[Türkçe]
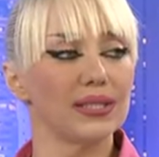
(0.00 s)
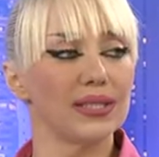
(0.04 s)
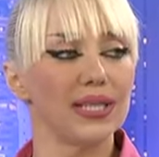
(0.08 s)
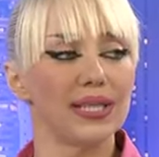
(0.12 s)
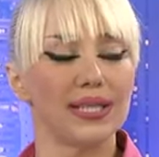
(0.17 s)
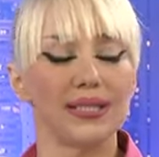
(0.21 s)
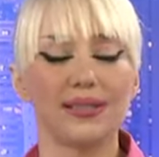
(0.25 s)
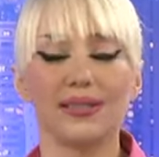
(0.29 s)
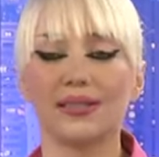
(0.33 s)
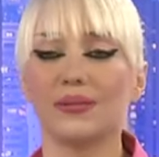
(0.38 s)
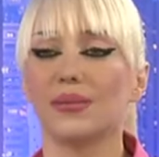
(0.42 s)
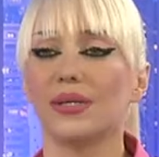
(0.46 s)

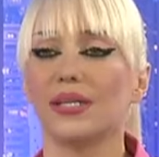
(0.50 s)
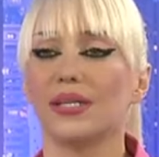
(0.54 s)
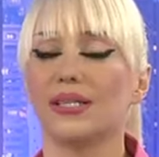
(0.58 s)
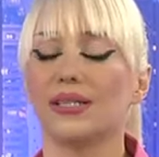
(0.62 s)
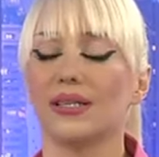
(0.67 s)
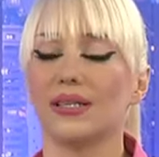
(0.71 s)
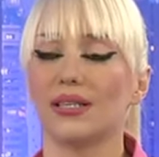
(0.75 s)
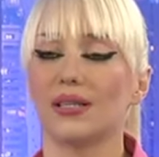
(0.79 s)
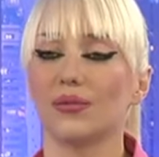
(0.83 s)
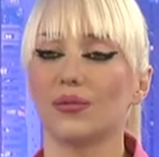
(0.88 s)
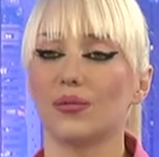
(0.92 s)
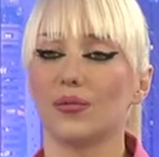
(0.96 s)
Genetik
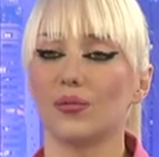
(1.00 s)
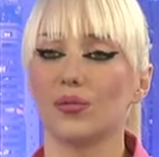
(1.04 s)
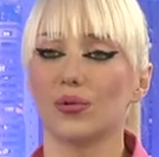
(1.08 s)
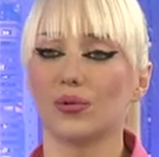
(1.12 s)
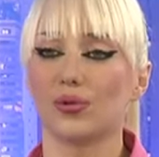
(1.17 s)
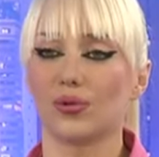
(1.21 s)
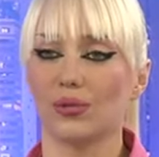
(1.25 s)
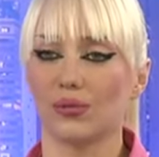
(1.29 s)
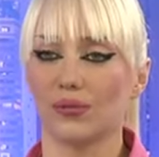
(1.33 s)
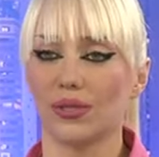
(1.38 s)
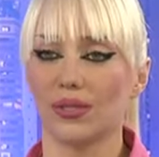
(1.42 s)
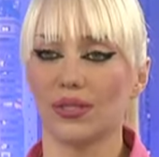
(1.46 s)
bilgideki bir
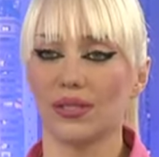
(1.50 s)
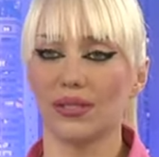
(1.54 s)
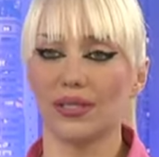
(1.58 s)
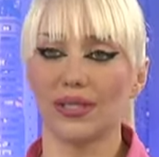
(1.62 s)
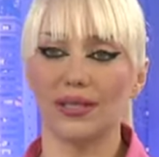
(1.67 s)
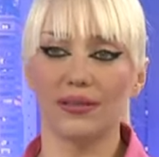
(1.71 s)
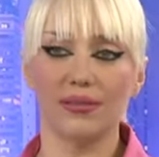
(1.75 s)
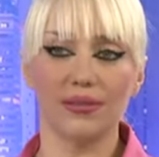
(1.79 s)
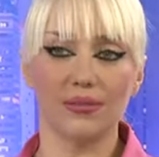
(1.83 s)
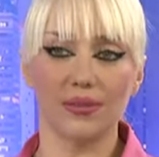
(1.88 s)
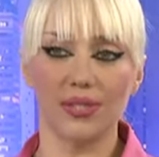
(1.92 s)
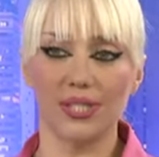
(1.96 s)
bozulmadır.
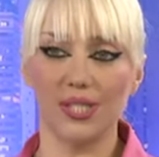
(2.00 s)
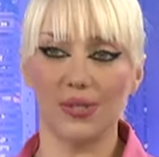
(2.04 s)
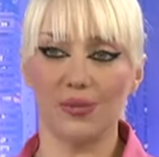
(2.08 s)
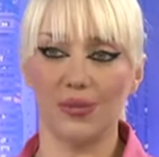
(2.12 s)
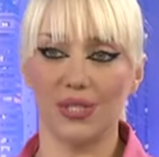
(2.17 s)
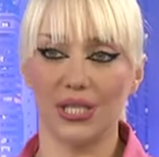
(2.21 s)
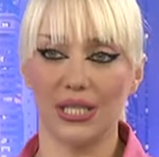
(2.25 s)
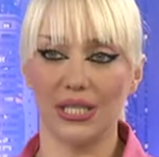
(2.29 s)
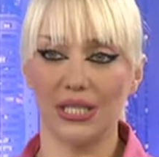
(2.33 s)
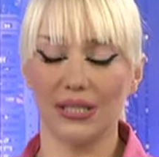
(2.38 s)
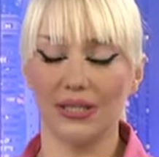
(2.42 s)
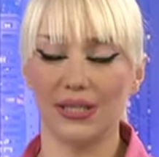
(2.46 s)
Evrimin hiçbir
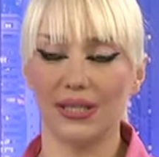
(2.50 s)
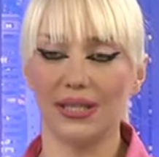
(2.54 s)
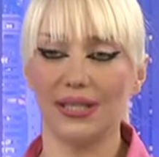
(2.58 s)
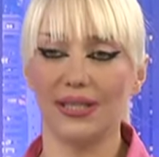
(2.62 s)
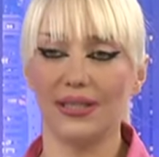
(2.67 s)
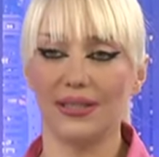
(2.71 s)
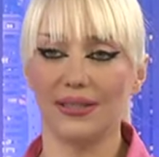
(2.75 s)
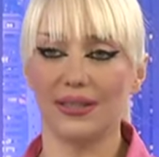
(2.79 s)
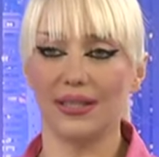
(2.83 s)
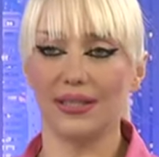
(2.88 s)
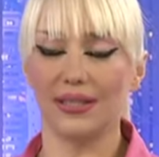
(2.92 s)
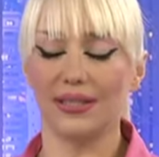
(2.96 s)
şekilde
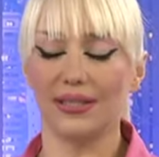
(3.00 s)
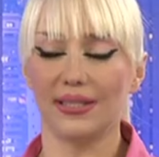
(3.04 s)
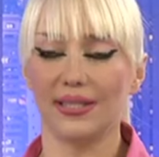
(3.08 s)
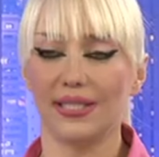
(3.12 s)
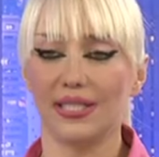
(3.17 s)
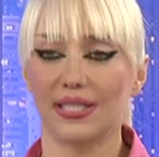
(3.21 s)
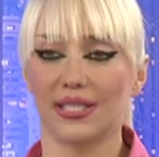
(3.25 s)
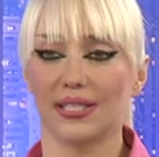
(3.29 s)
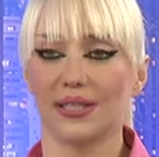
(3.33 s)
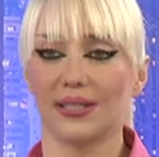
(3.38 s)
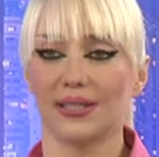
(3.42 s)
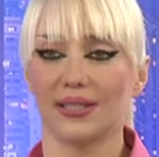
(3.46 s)
delili değildir
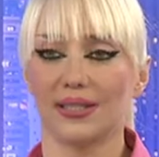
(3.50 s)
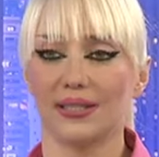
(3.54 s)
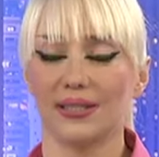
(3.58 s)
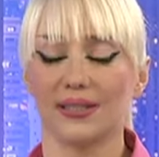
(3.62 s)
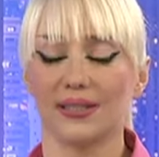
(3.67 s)
inşallah.